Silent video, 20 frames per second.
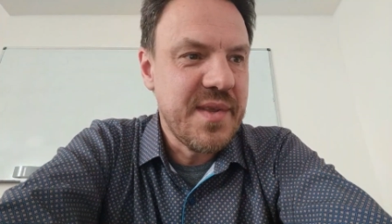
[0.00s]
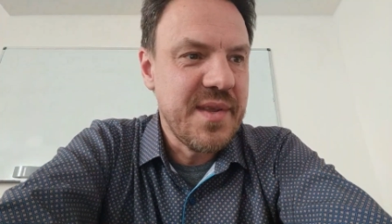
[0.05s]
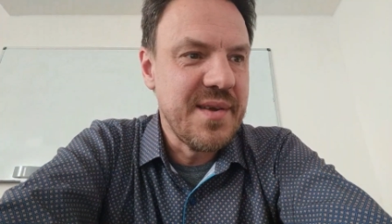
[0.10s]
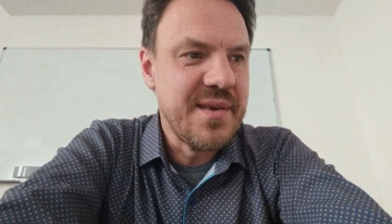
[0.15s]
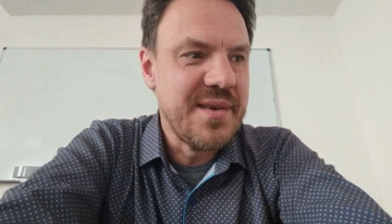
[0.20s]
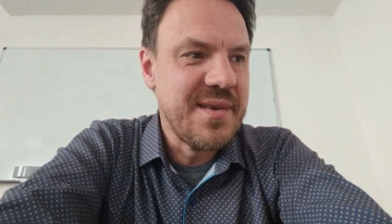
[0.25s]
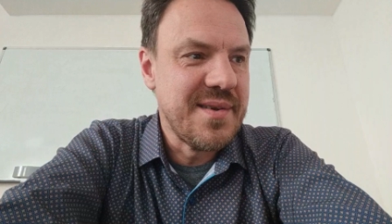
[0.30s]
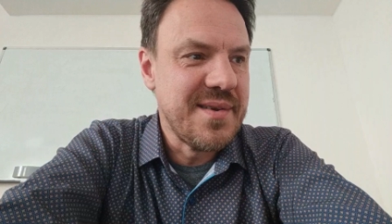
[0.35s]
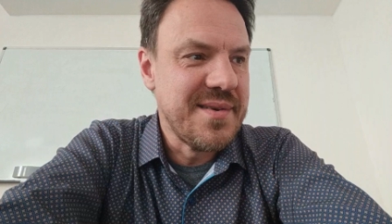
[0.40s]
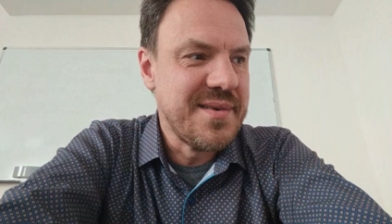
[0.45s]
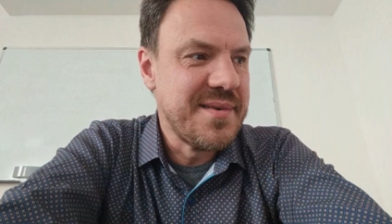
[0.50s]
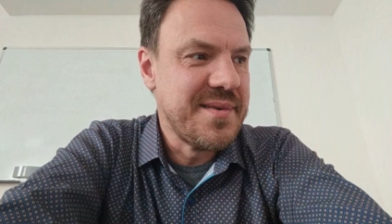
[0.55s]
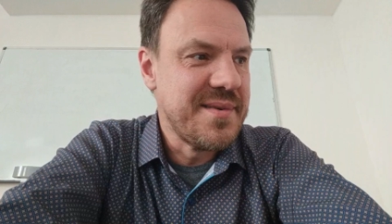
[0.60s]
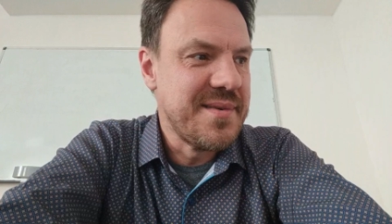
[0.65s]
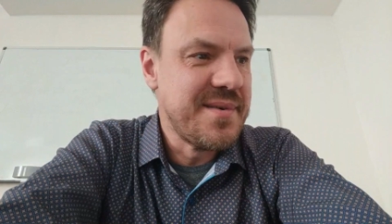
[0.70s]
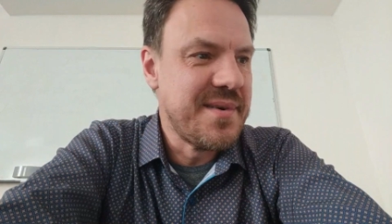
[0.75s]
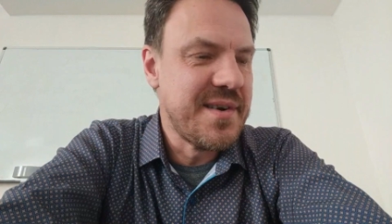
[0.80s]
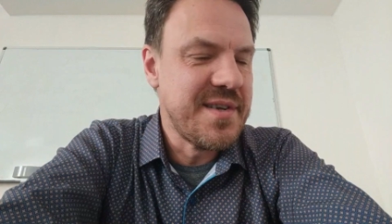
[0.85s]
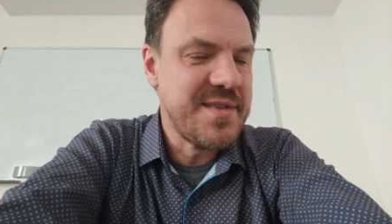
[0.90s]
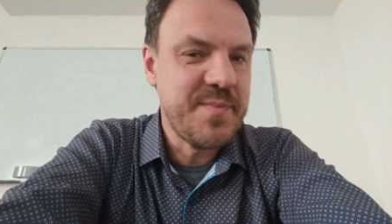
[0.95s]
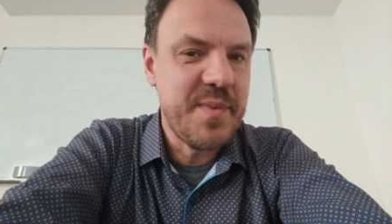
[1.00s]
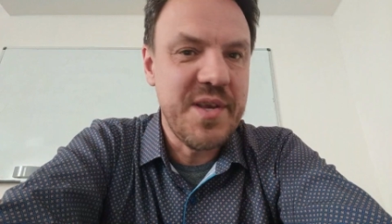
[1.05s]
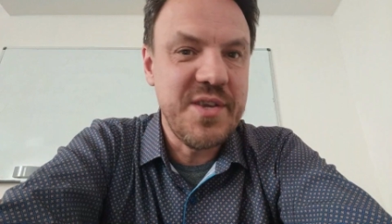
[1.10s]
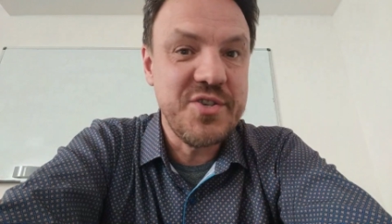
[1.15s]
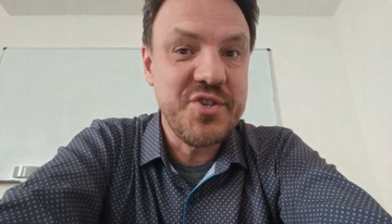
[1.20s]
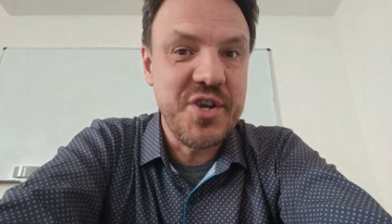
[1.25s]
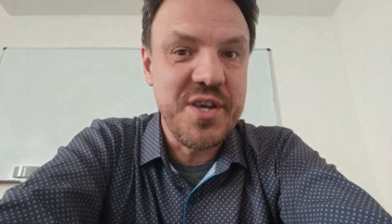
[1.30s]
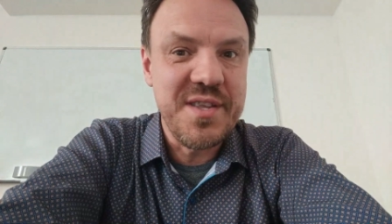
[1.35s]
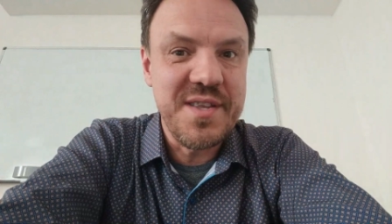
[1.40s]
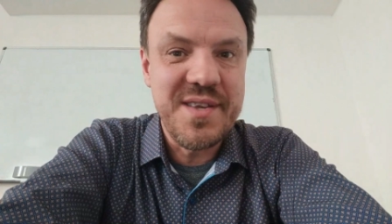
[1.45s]
э,
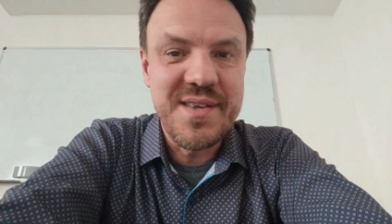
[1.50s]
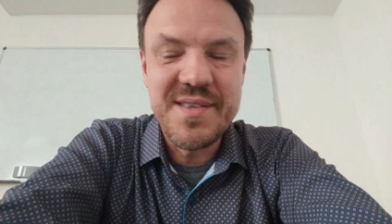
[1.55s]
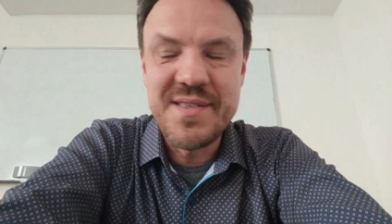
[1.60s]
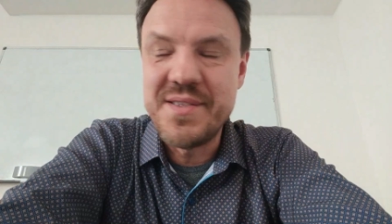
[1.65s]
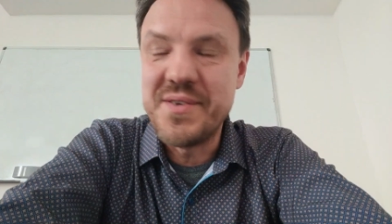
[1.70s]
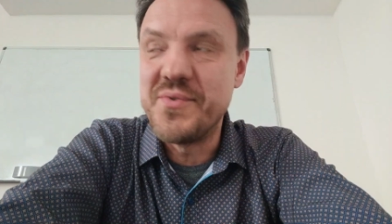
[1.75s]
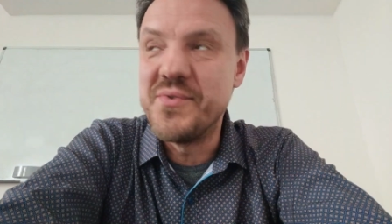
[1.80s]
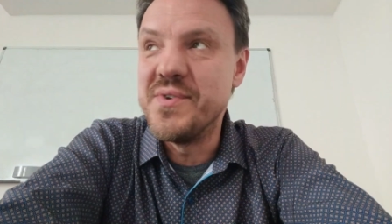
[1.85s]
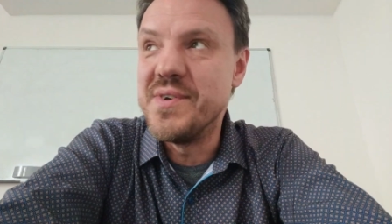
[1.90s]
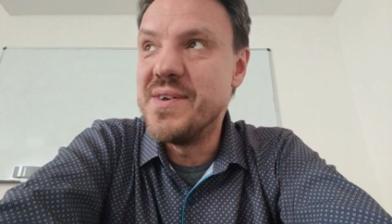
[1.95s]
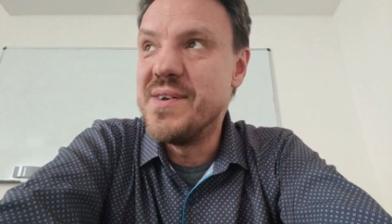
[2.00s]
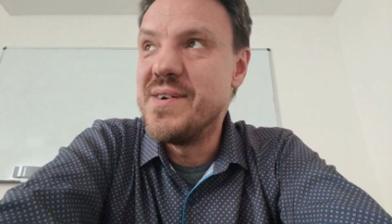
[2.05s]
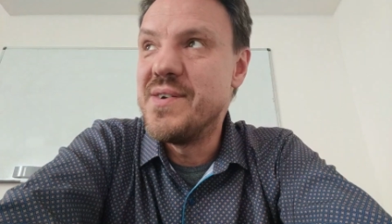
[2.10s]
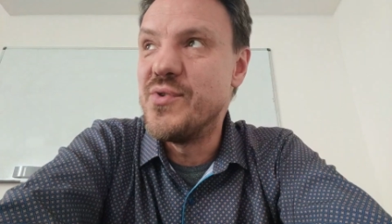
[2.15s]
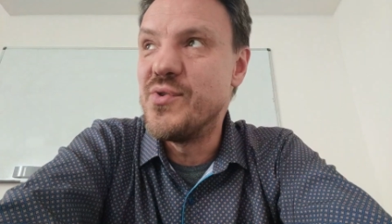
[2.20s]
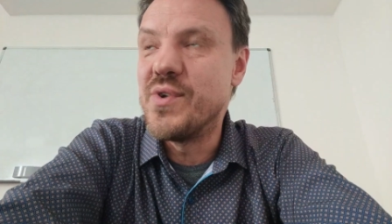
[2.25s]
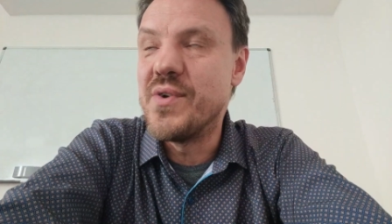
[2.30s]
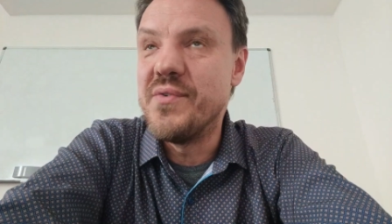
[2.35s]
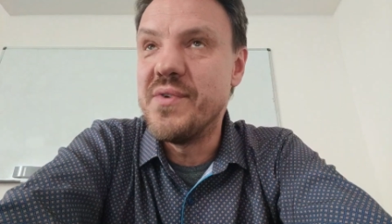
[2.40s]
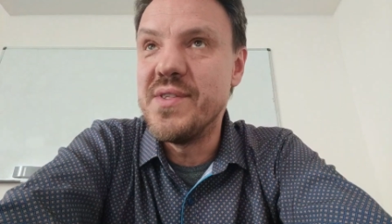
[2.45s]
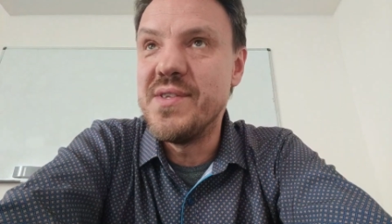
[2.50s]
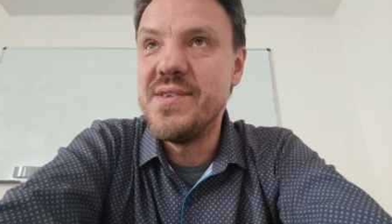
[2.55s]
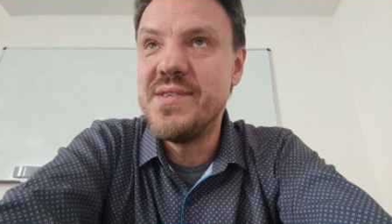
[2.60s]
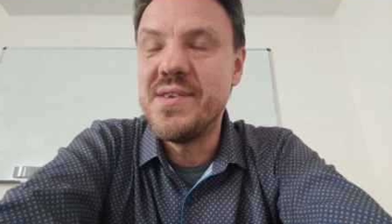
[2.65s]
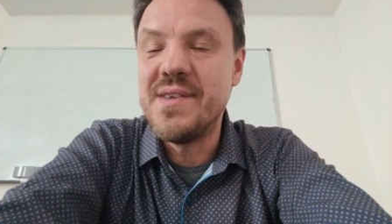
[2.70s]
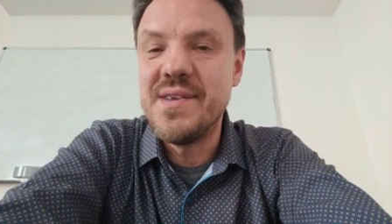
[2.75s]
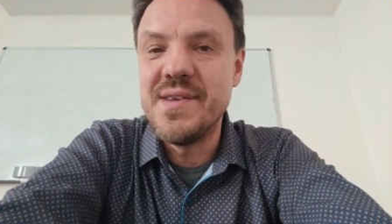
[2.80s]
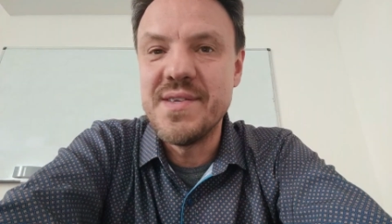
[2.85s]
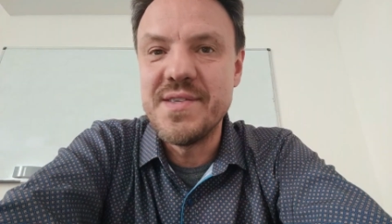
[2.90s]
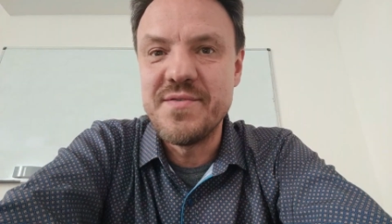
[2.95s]
распоряжение такое
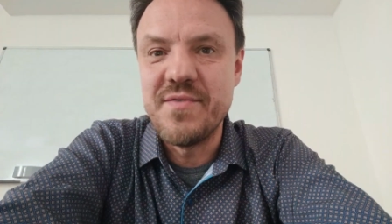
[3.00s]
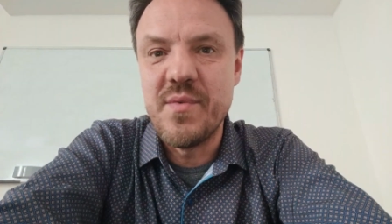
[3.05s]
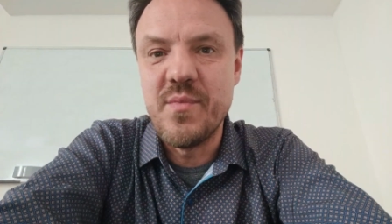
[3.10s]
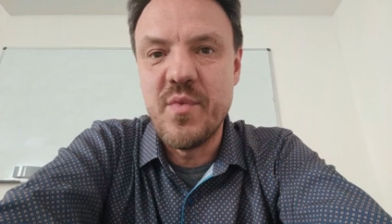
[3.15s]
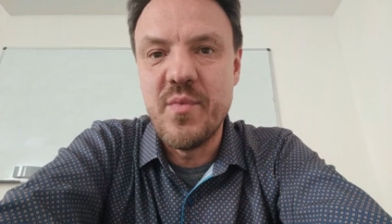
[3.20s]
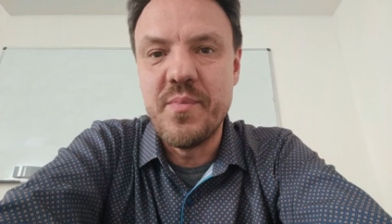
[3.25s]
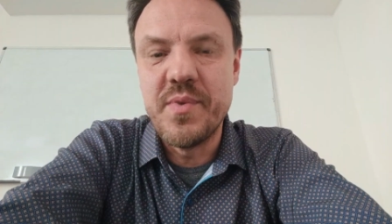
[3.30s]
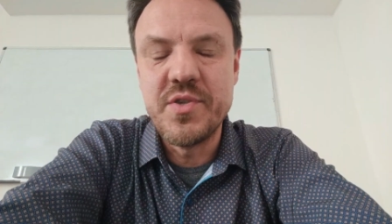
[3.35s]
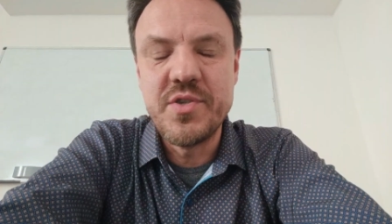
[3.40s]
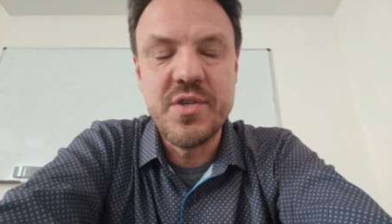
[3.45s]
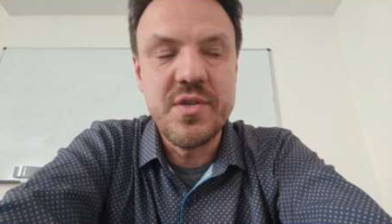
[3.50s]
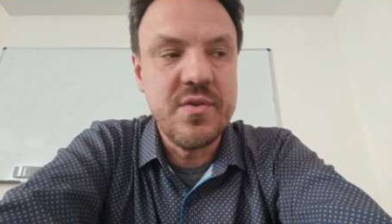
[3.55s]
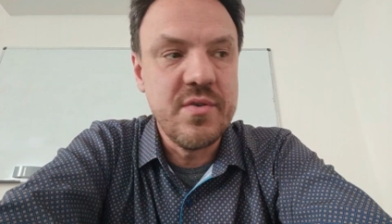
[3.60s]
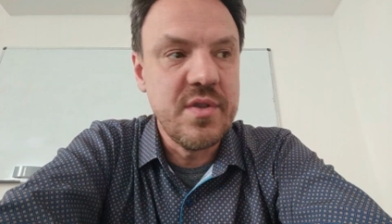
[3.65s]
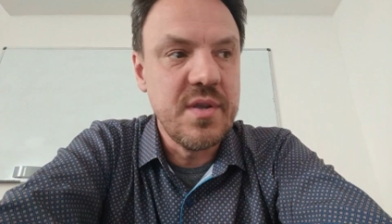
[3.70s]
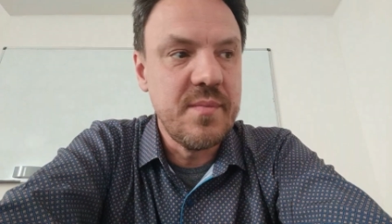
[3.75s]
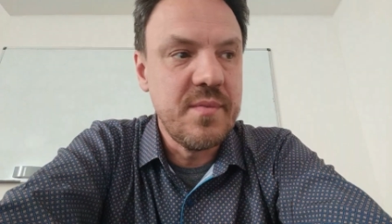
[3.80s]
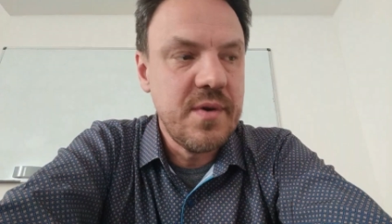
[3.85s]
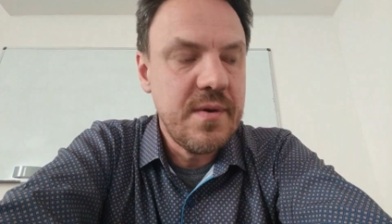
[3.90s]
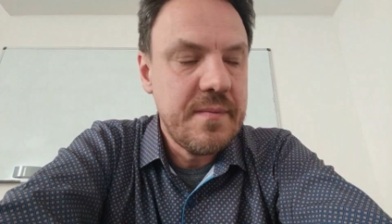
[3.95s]
руководителя своему подчиненному.